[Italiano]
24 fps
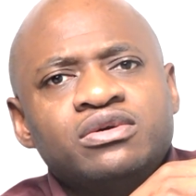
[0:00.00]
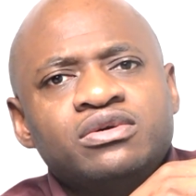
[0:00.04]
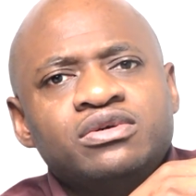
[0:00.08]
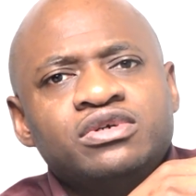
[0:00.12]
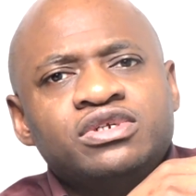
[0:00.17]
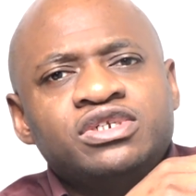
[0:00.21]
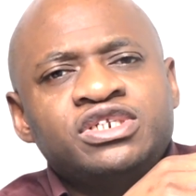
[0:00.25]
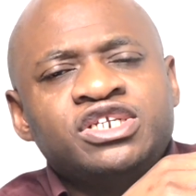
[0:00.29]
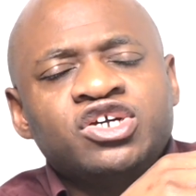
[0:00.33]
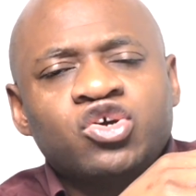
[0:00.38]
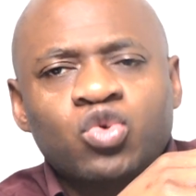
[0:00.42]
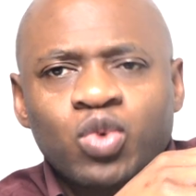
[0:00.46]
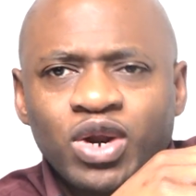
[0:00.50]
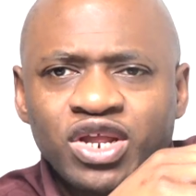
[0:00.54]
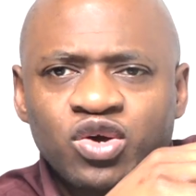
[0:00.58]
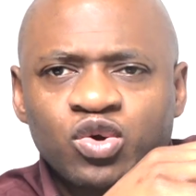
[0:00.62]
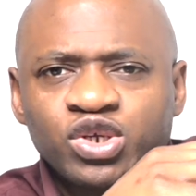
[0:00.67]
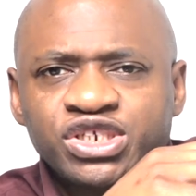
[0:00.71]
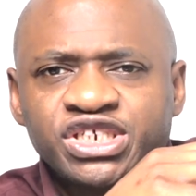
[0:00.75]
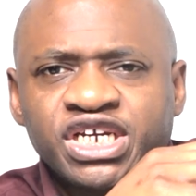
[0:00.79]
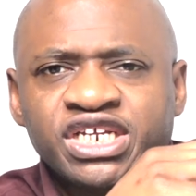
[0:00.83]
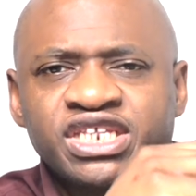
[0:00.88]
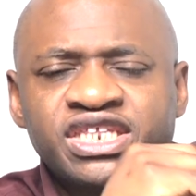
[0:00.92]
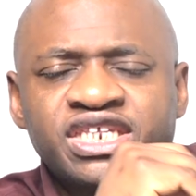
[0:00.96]
di qualche,
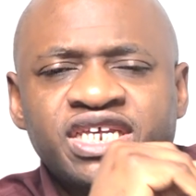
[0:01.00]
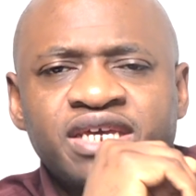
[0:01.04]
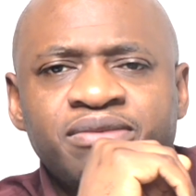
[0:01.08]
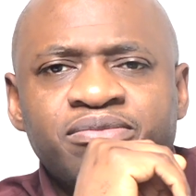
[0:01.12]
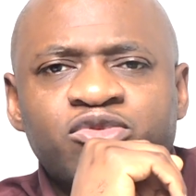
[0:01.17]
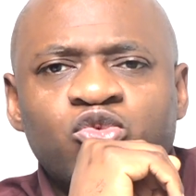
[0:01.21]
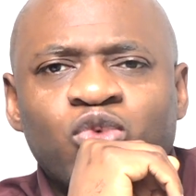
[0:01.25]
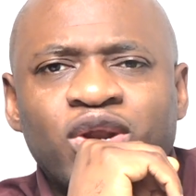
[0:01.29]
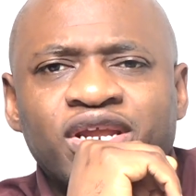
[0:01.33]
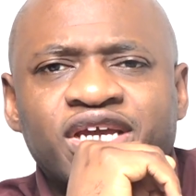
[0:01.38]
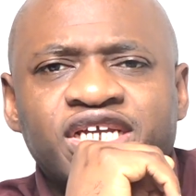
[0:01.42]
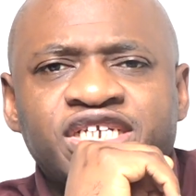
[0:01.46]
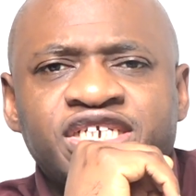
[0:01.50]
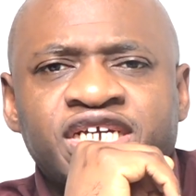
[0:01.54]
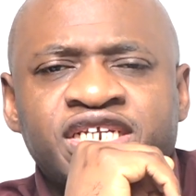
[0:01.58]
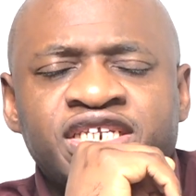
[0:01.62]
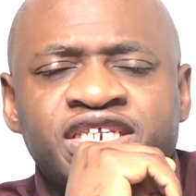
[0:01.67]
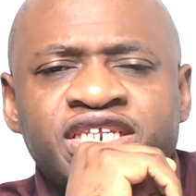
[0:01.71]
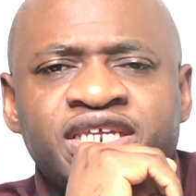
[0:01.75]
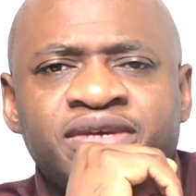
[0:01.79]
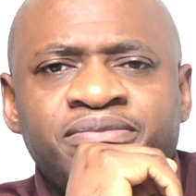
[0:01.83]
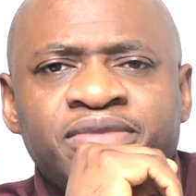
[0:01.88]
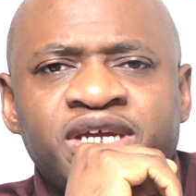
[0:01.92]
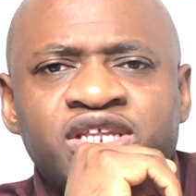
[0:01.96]
centim qualche
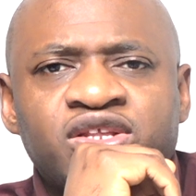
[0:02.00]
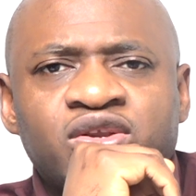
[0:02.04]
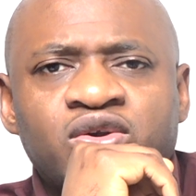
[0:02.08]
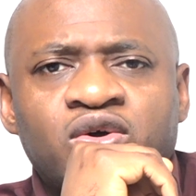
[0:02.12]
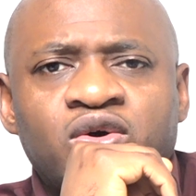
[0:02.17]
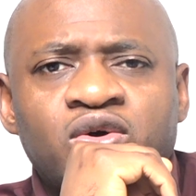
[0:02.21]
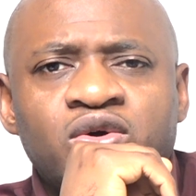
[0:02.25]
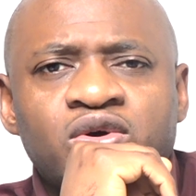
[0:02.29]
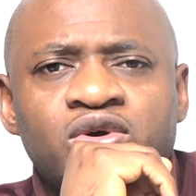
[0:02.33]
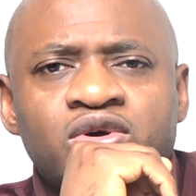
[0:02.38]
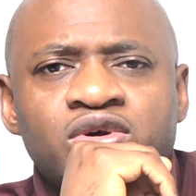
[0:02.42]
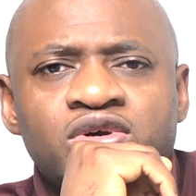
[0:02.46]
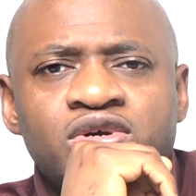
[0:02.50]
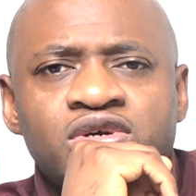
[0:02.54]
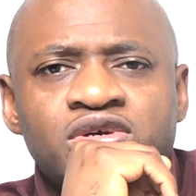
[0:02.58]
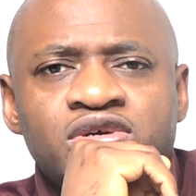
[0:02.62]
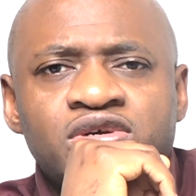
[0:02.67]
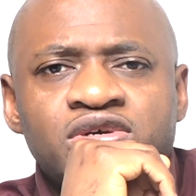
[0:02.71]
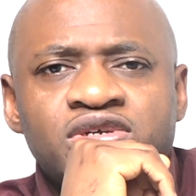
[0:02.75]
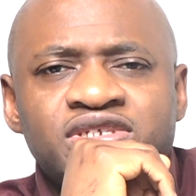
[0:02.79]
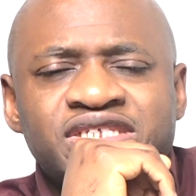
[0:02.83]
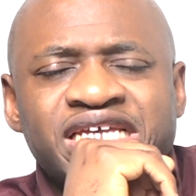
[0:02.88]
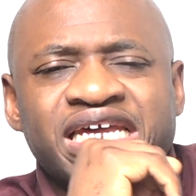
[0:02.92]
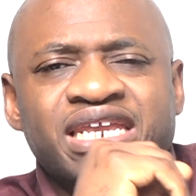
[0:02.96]
centimetro
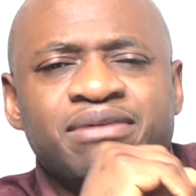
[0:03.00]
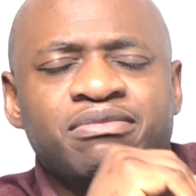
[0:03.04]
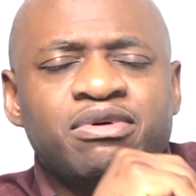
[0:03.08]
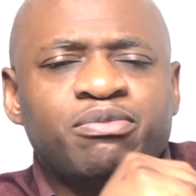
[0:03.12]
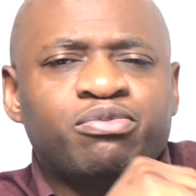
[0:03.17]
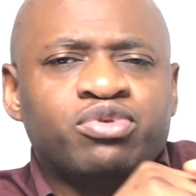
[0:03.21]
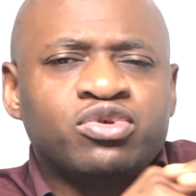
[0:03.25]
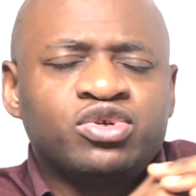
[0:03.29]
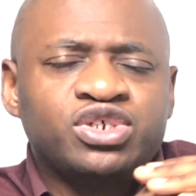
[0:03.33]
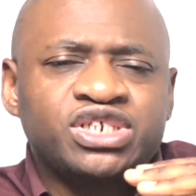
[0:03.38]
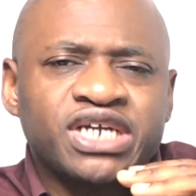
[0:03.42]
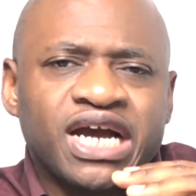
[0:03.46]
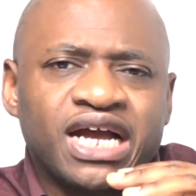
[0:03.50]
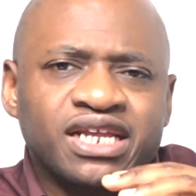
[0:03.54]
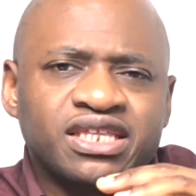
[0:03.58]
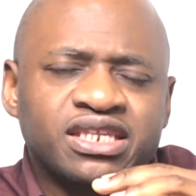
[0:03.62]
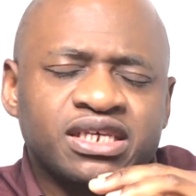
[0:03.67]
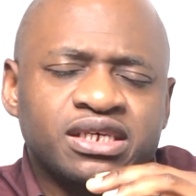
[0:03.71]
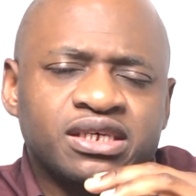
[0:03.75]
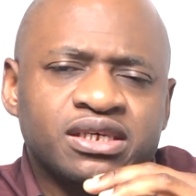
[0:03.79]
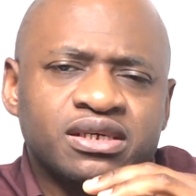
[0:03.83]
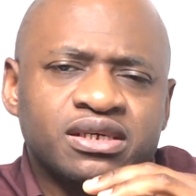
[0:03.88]
saremmo bruciati.